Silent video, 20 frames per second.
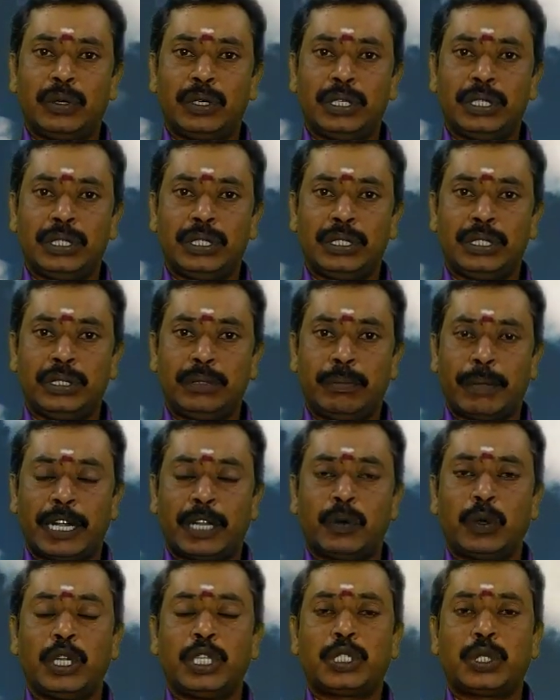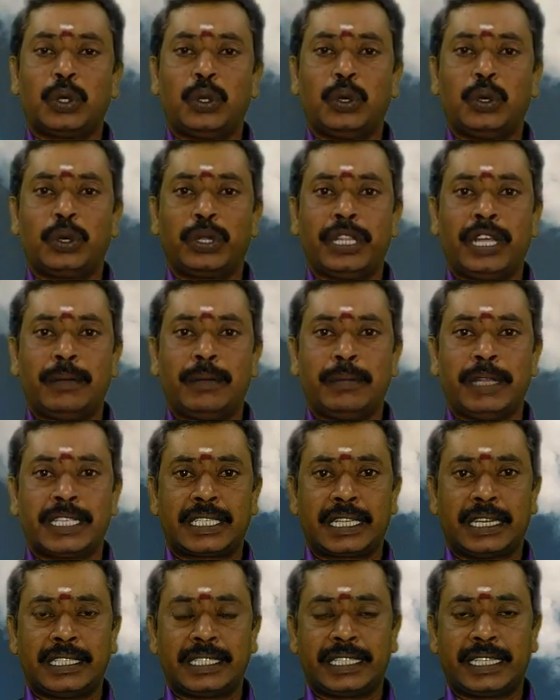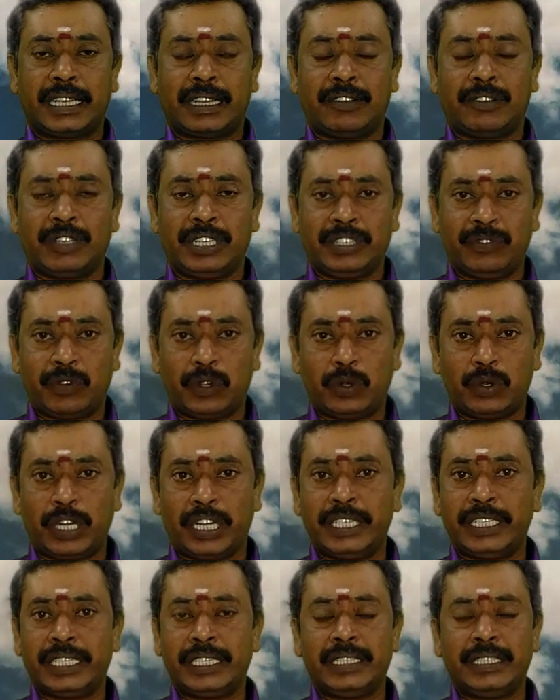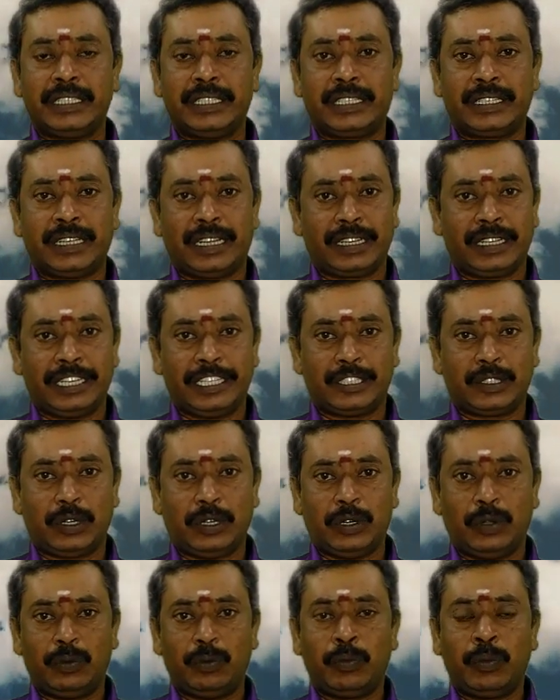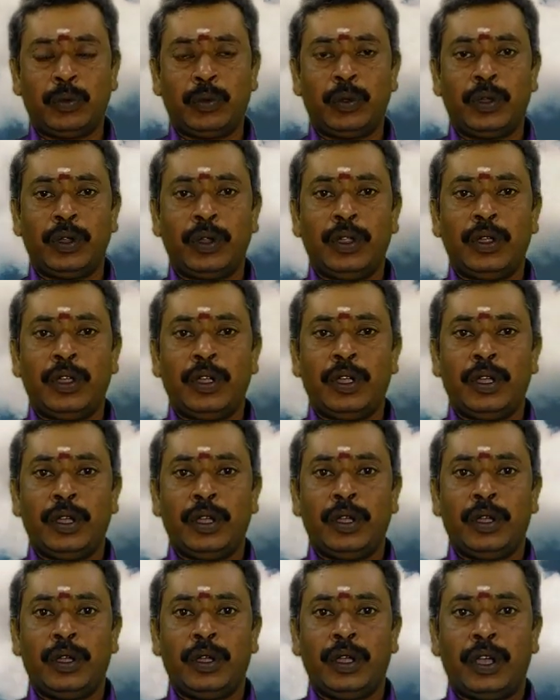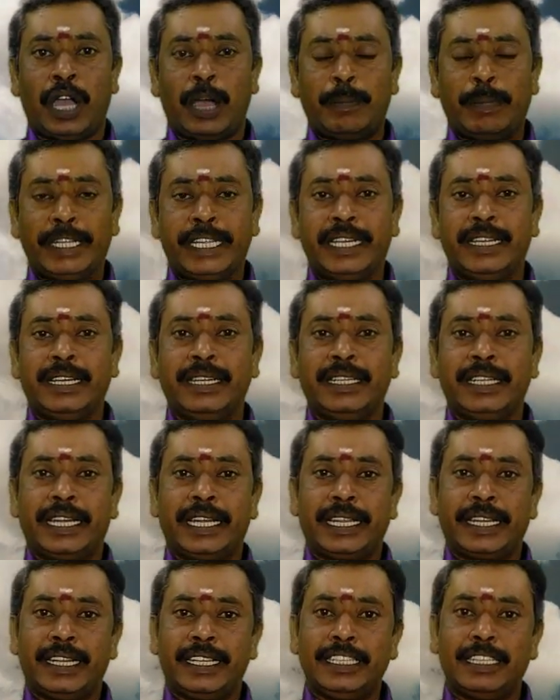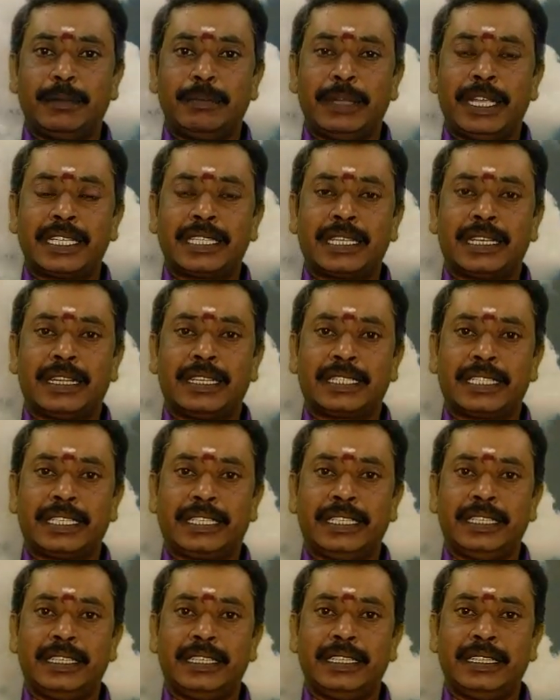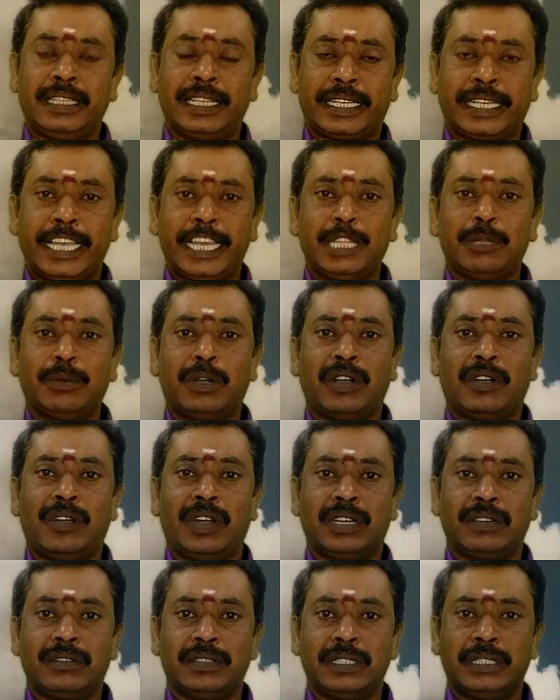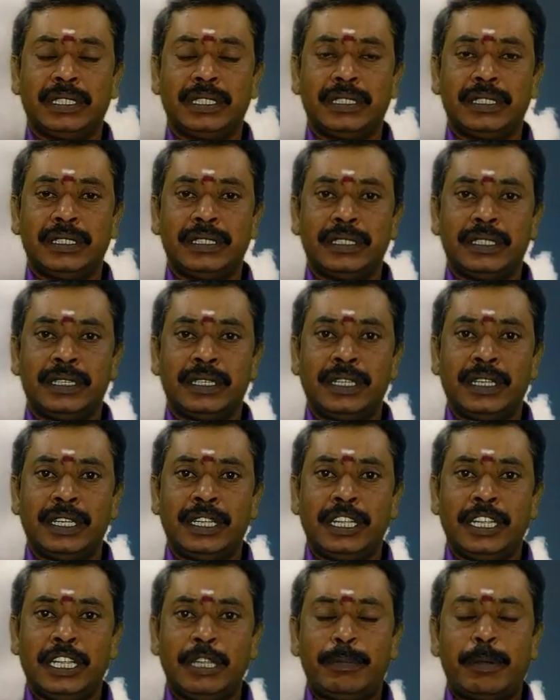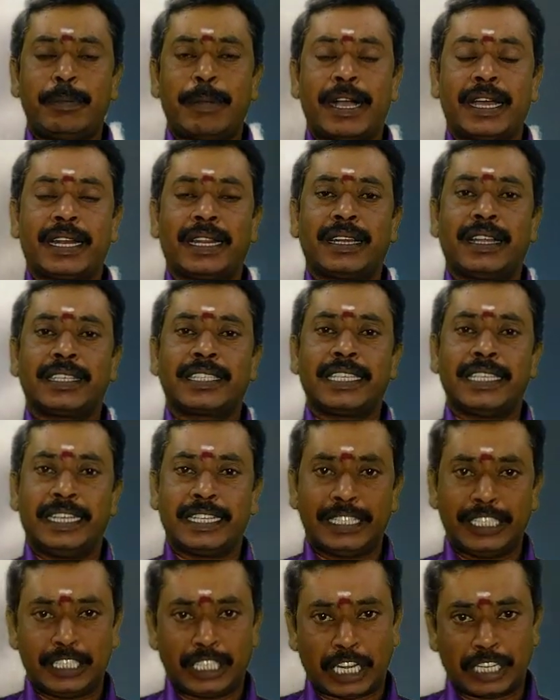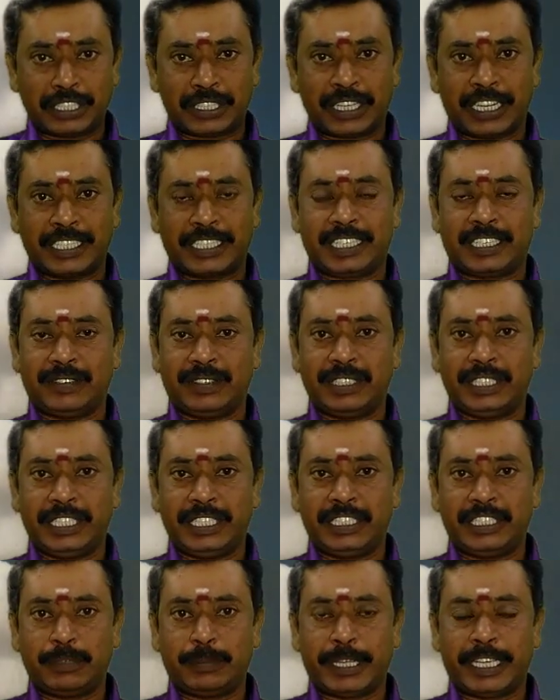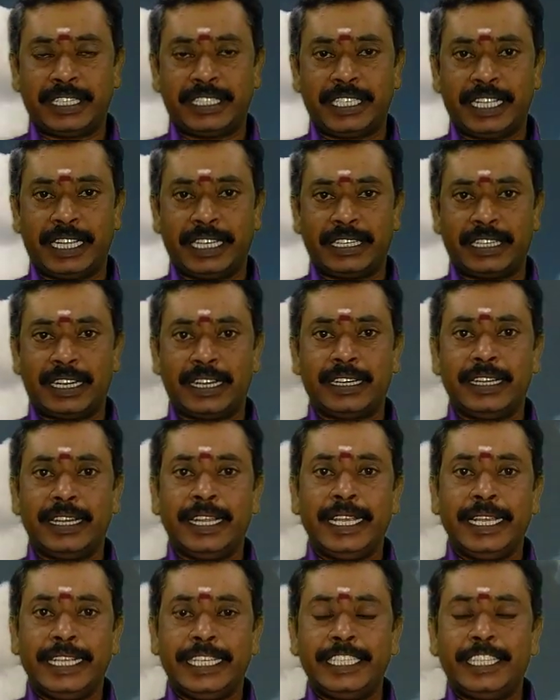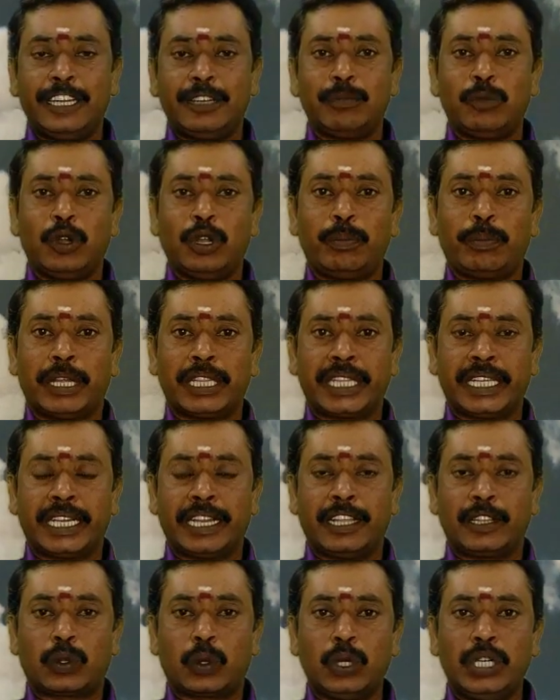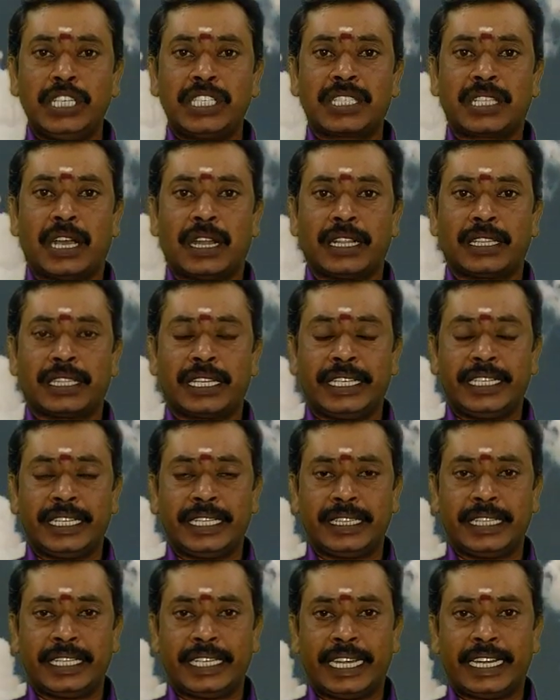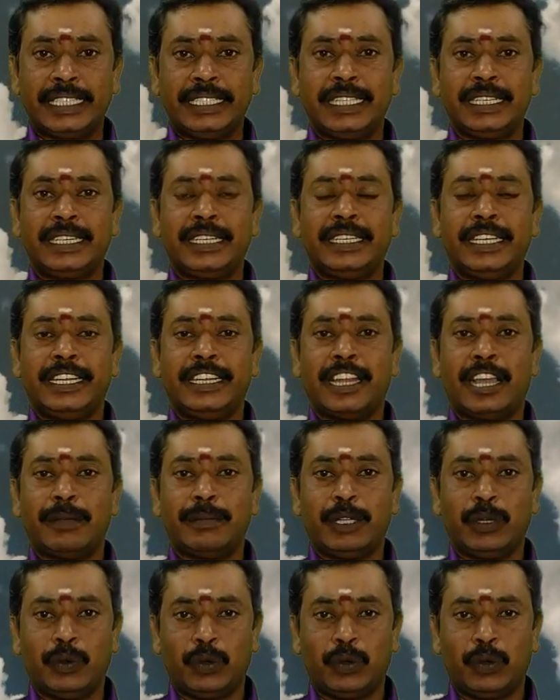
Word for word: ஒரு மன உளைச்சலோடு தான் மேசராசிக்காரவங்க இவ்வளோ நாள் இருந்துக்கிட்டு இருக்காங்கன்னே சொல்லணும் அப்போ என்னன்னு கேட்டிங்கன்னா இந்த மேசராசிக்கு இந்த கேது பகவான் வந்து இப்போ மகர ராசியிலிருந்து தனுசு ராசிக்கு வந்து இன்று பயிற்சி ஆகின்றார் இதன் மூலம் பார்த்தீங்கன்னா தொழில் ஸ்தானத்தில் இருந்த இடைஞ்சல்கள் எல்லாமே